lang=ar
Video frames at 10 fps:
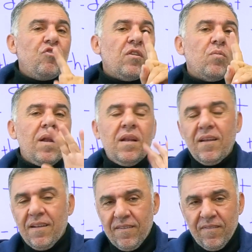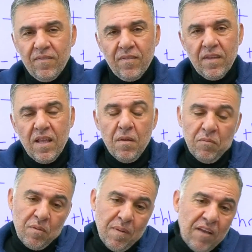جدول
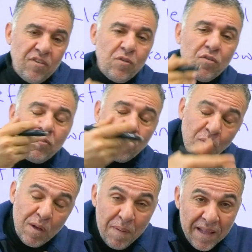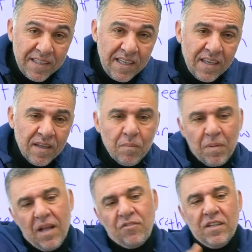بس لما اجي ادرس الجدول اللي بعديه
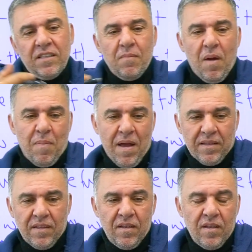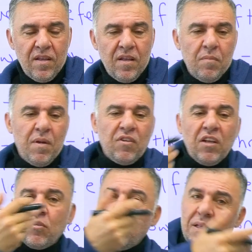براجع اثنين مع بعض برجع
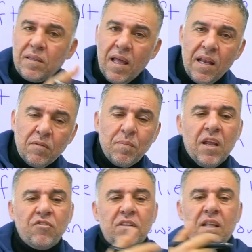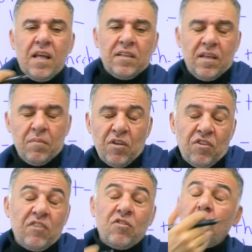الجدول الثالث براجع ثلاثة
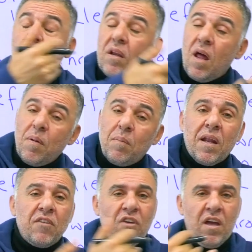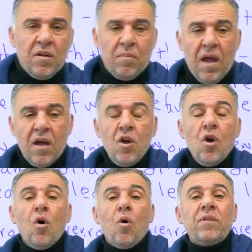برجع الجدول الرابع براجع أربعة
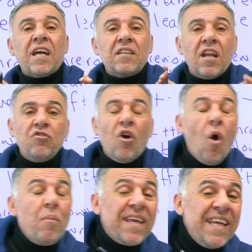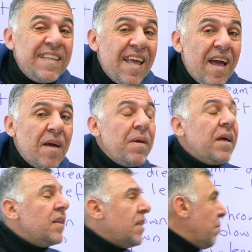وبدك تراجعهم
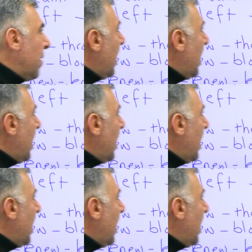كتابة طب